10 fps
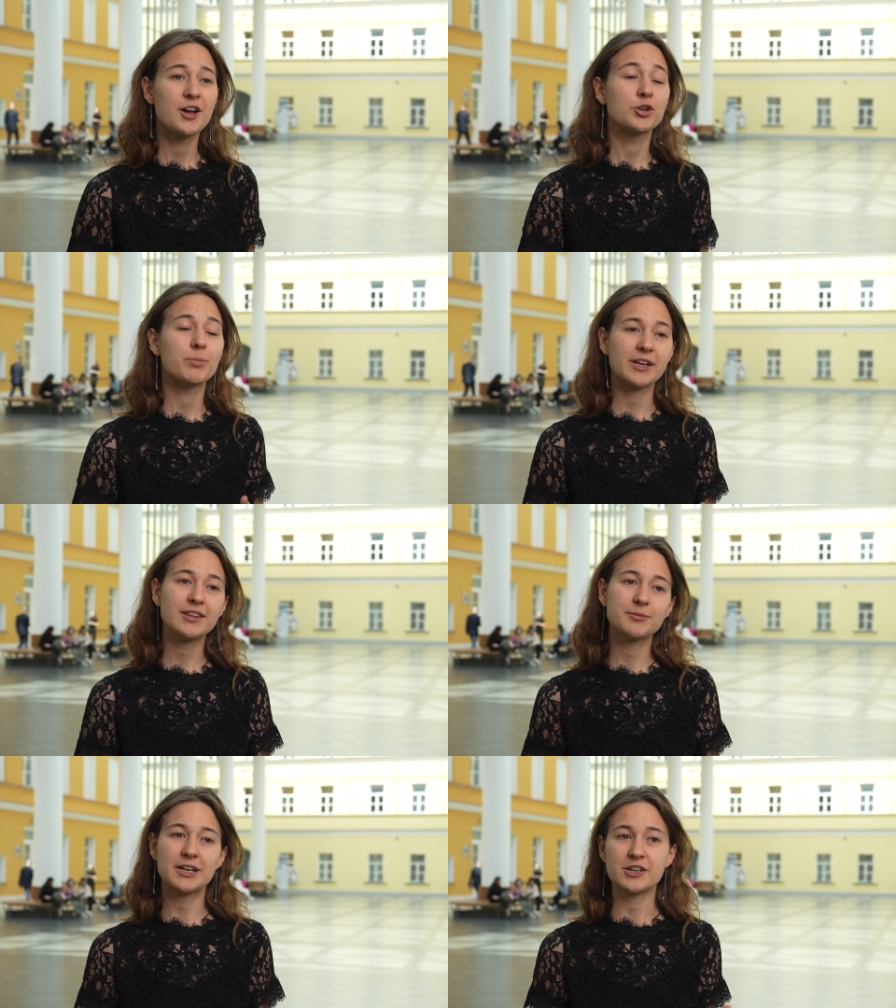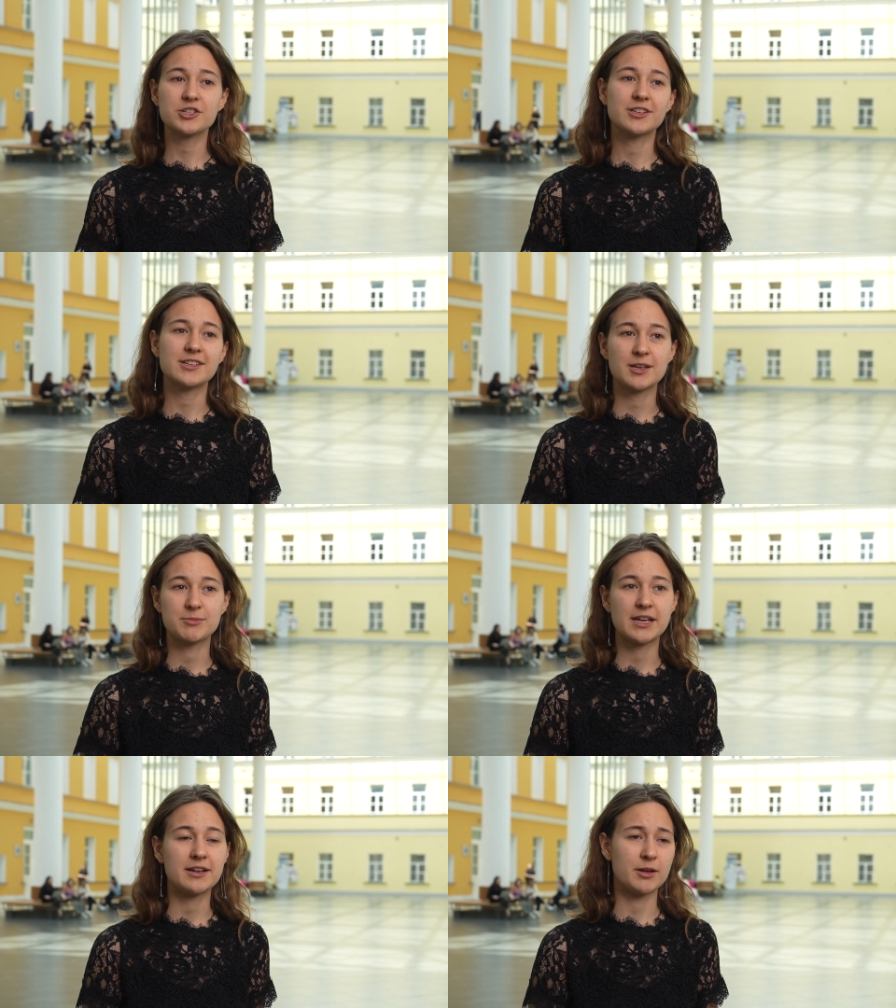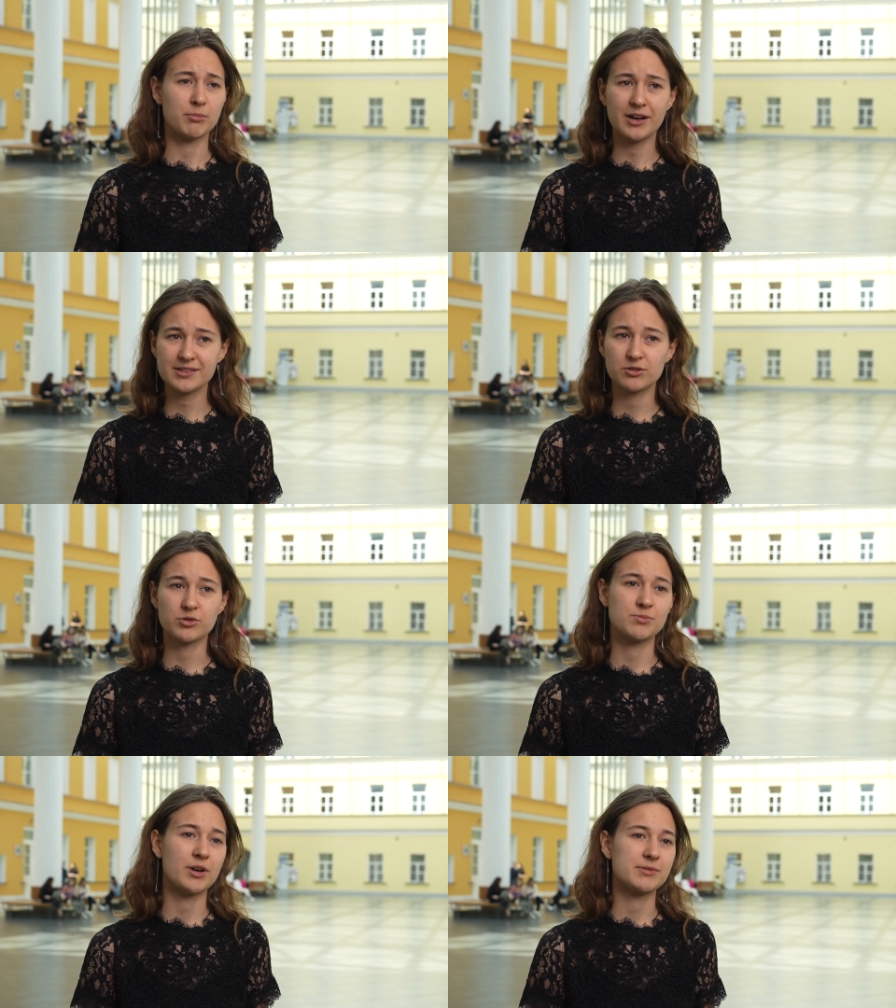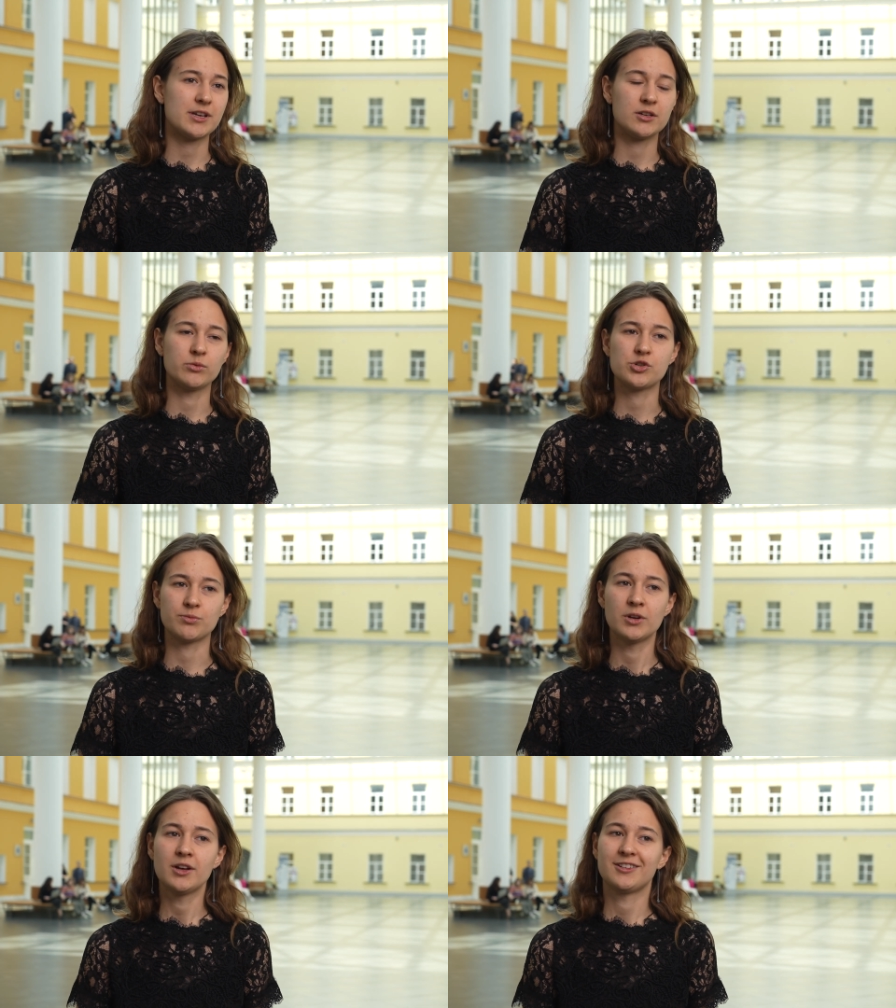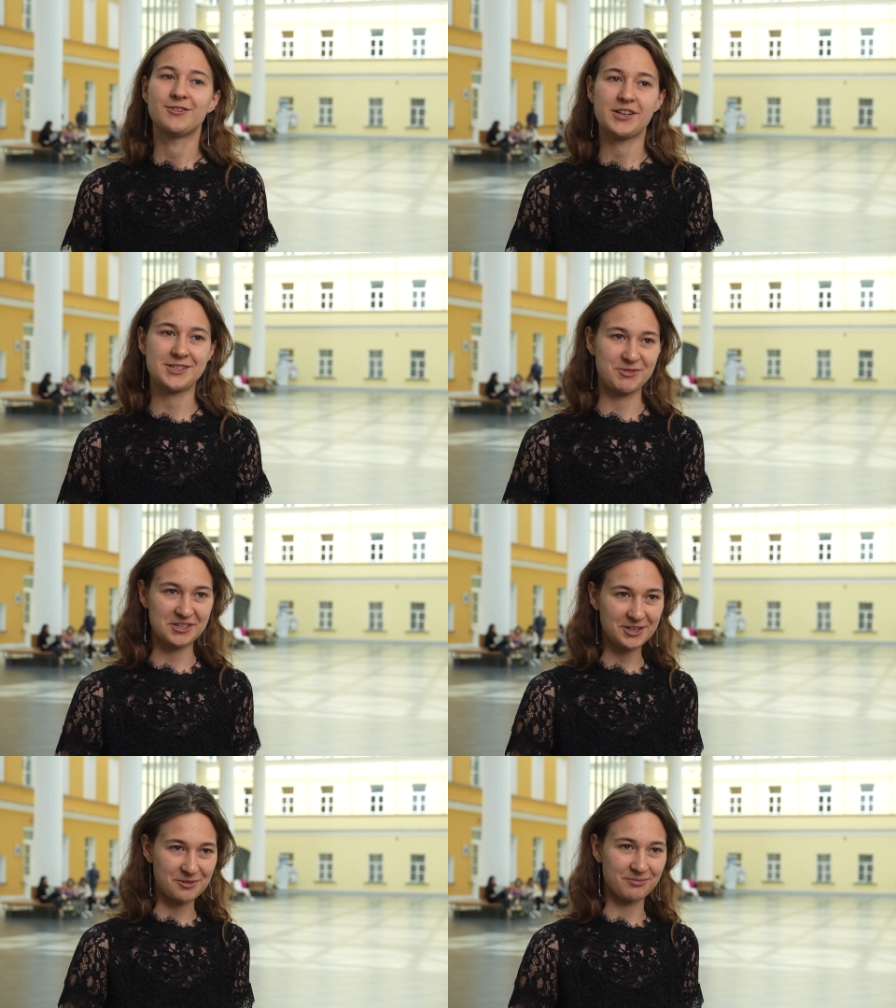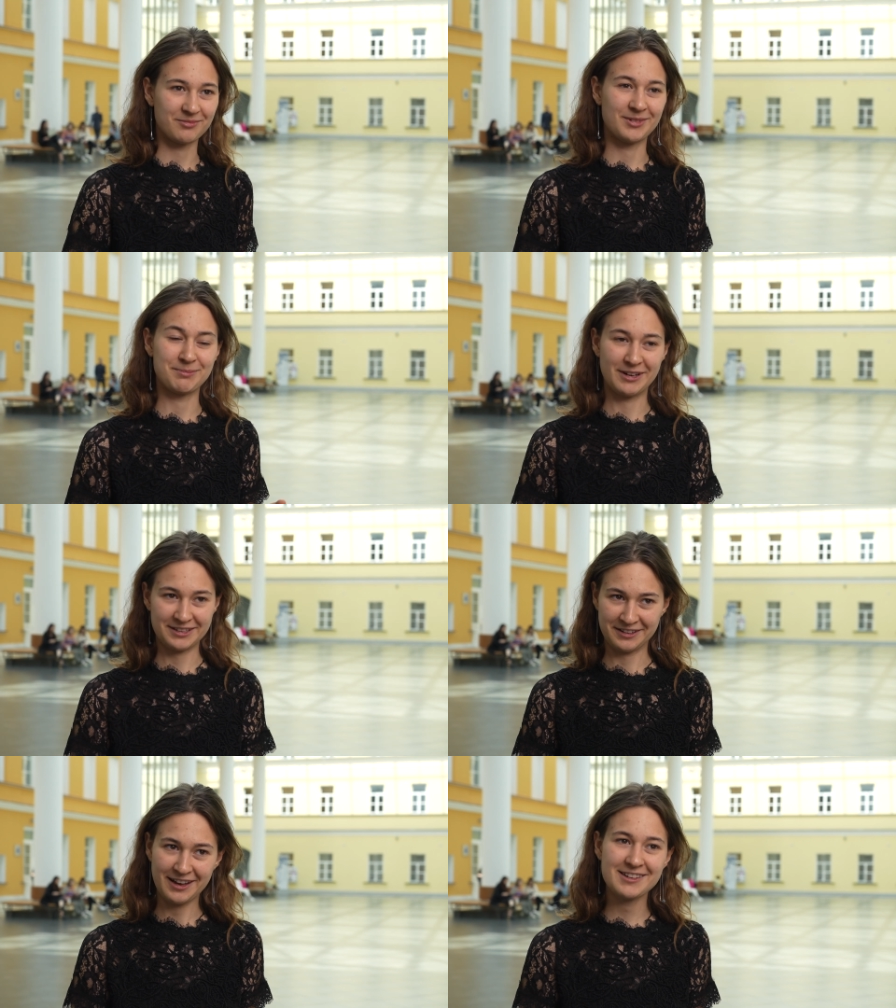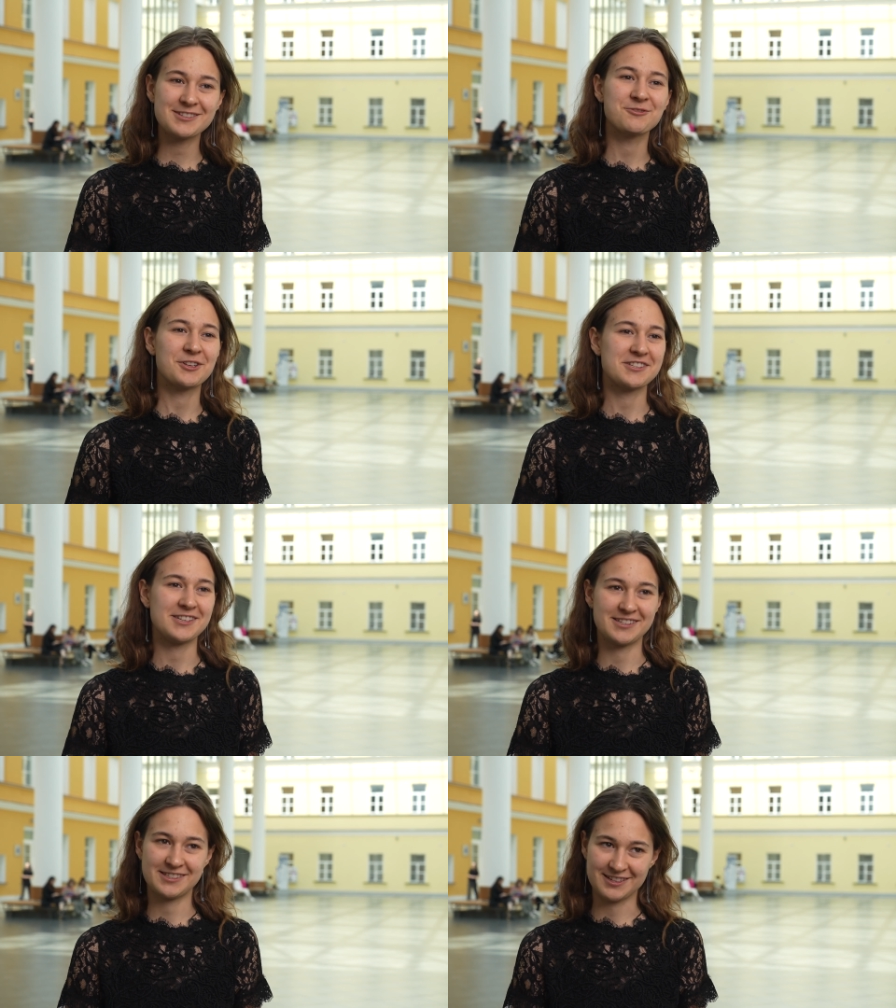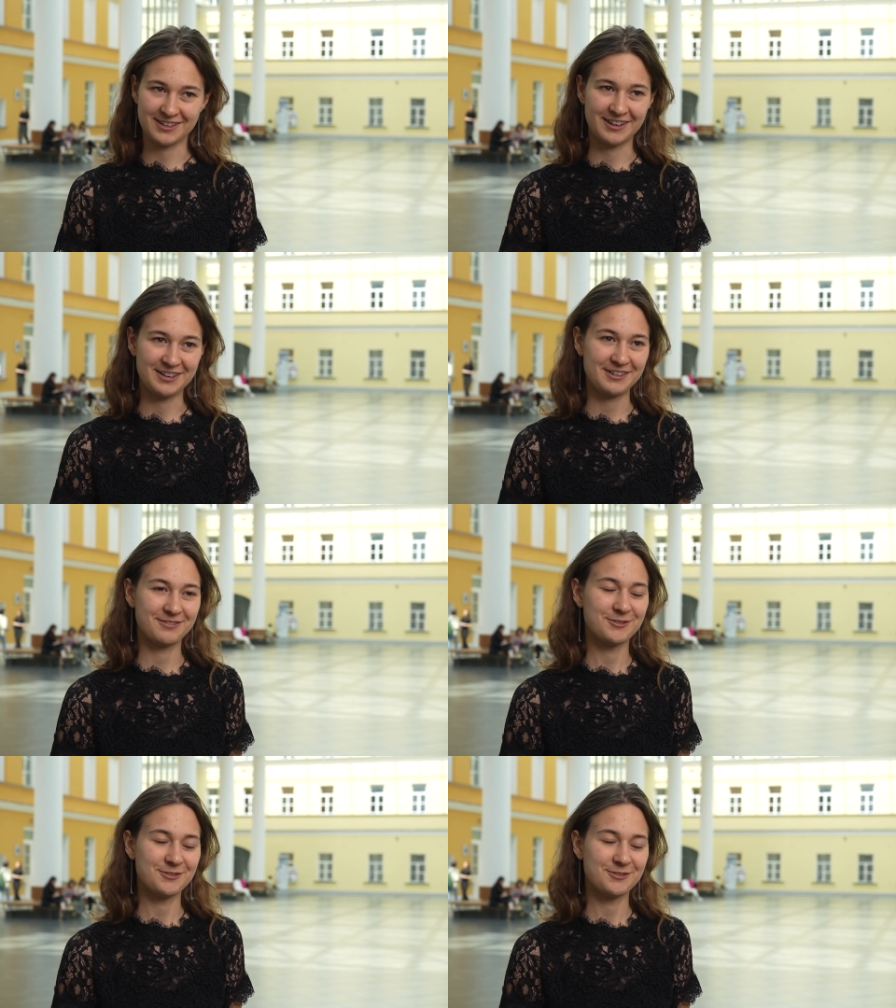Но при этом, конечно, есть обязательная база, то есть мы обязательно учим два семестра мат-анализа, у нас есть э,